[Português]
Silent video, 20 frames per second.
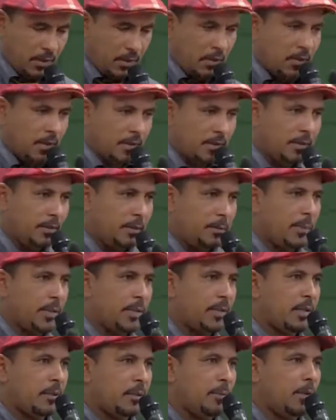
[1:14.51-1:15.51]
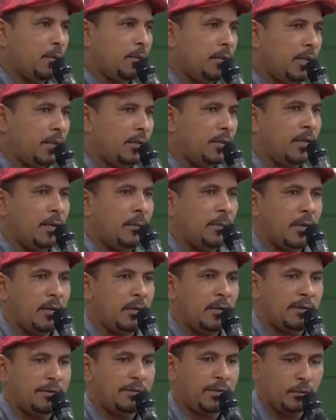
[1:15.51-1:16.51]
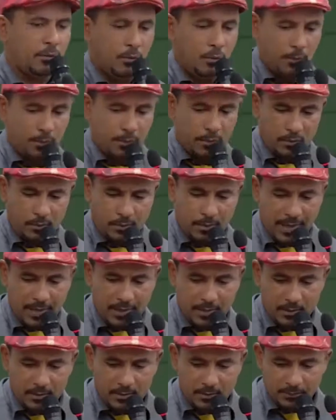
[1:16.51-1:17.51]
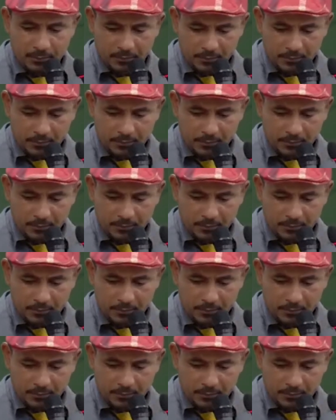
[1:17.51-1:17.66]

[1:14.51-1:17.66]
e a gente percebeu nitidamente que faltou um pouco mais